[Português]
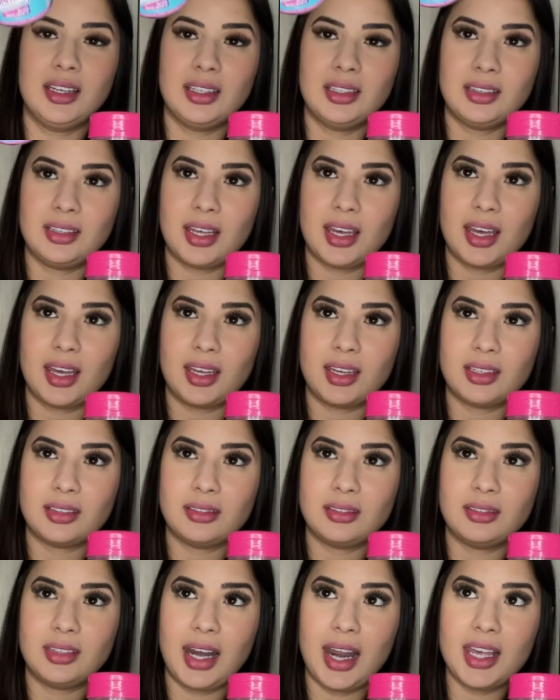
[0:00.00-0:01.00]
Tem
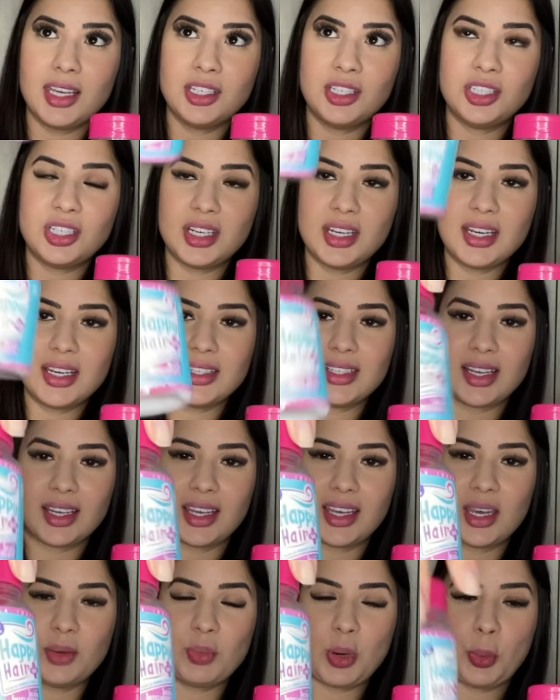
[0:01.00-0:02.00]
três dias
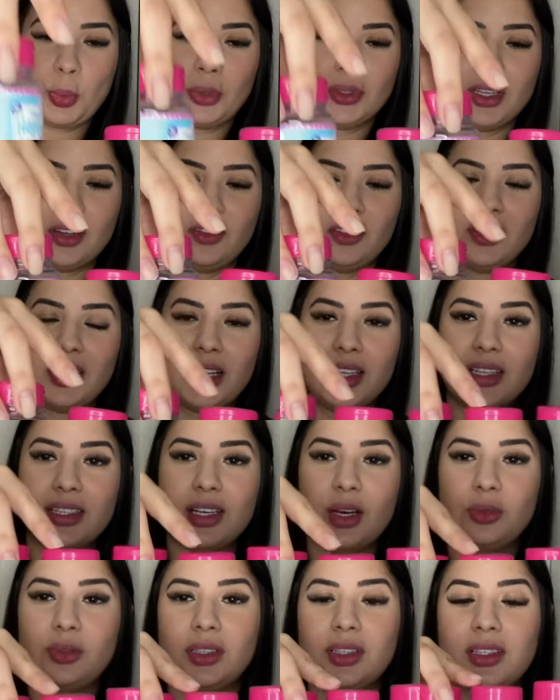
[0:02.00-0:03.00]
aqui para poder
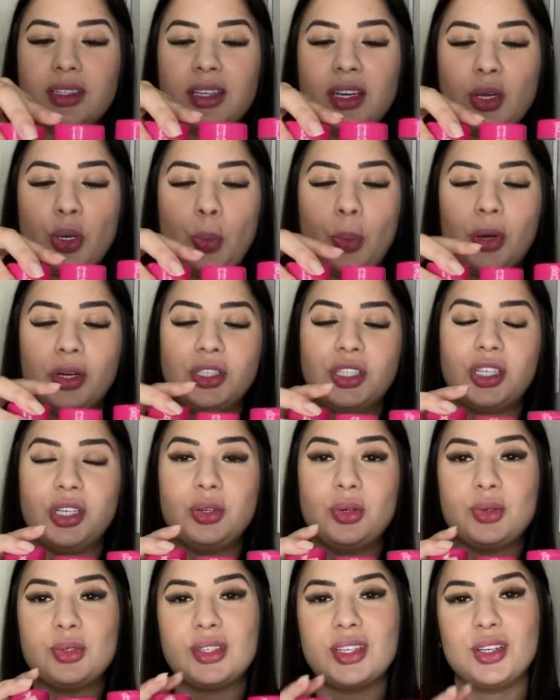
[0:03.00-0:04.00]
finalizar o terceiro
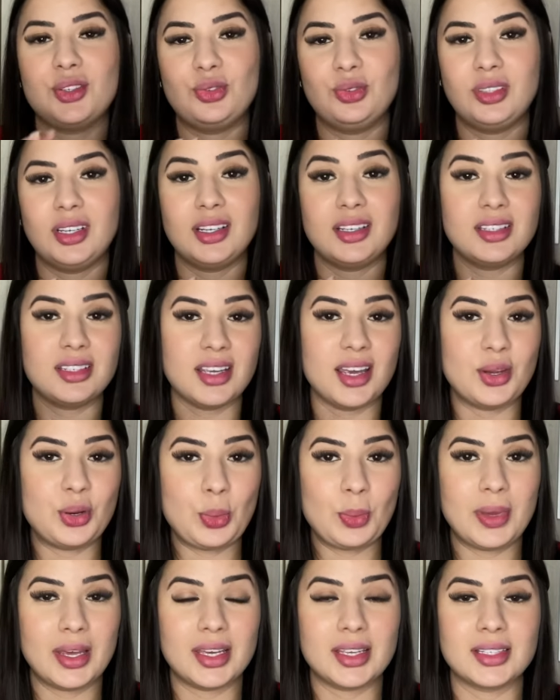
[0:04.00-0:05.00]
potinho, ou seja, o terceiro
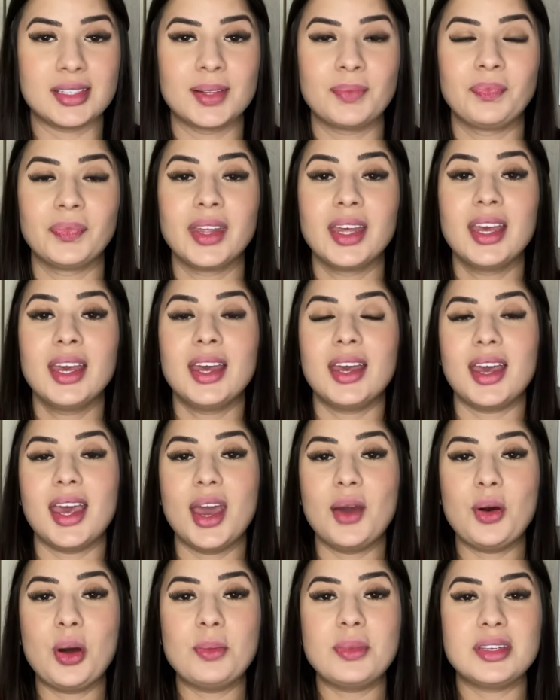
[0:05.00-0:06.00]
mês.
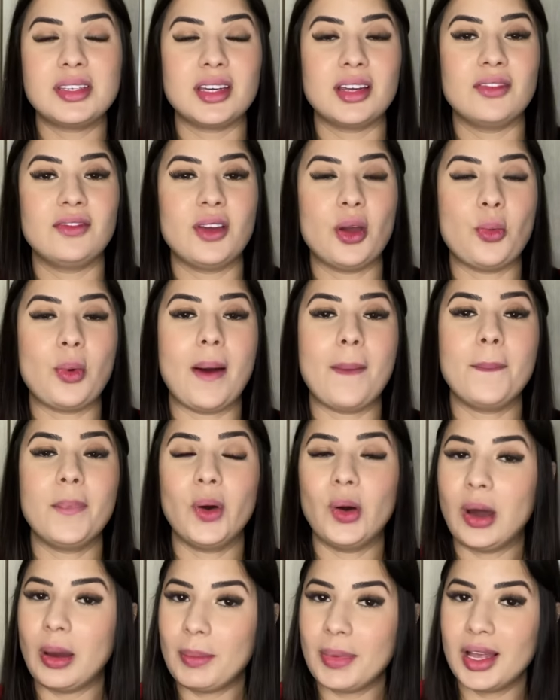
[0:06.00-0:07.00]
Eu observei uma
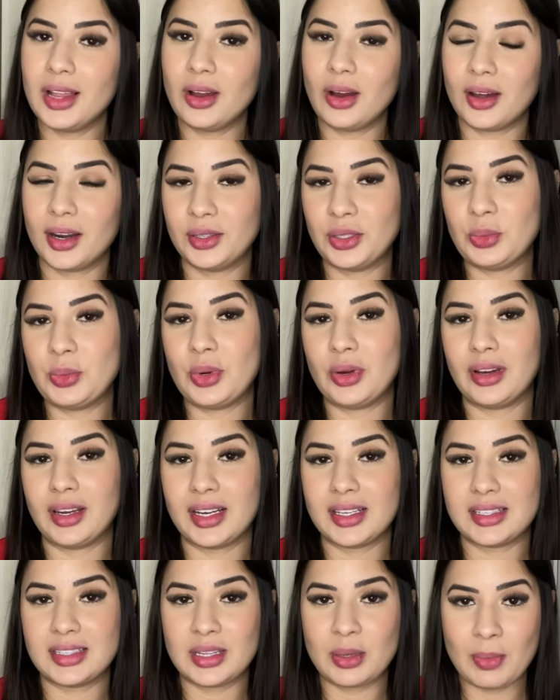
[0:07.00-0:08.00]
boa melhora no meu
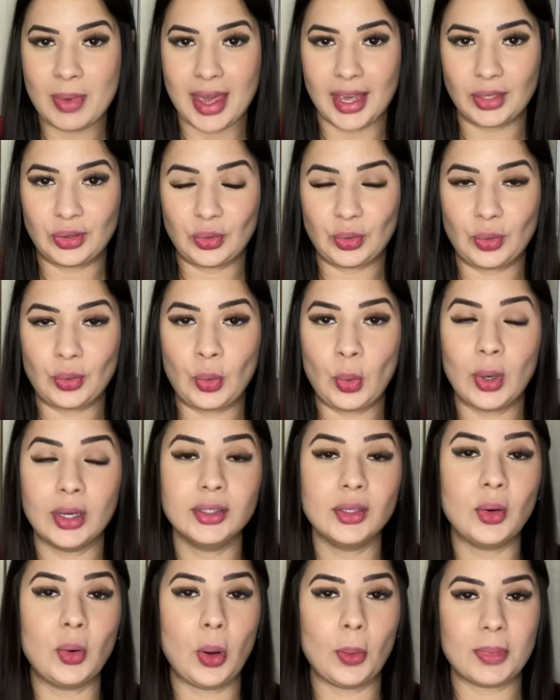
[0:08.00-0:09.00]
crescimento.
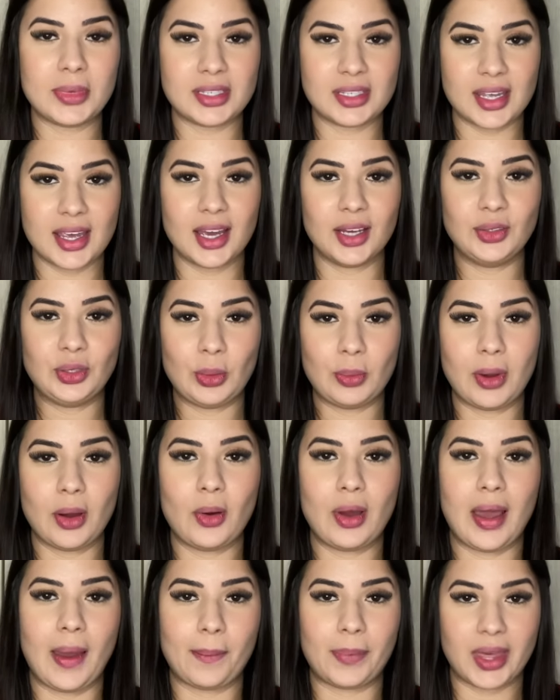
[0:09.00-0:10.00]
Quando eu comecei a tomar o
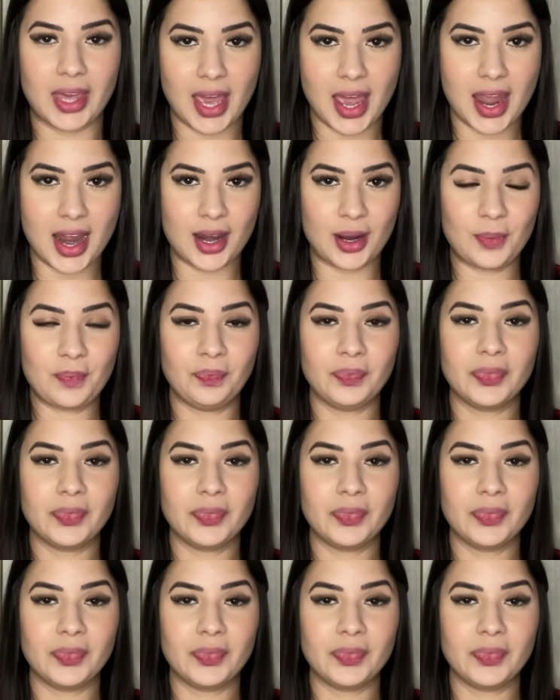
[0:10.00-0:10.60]
Happy Hair,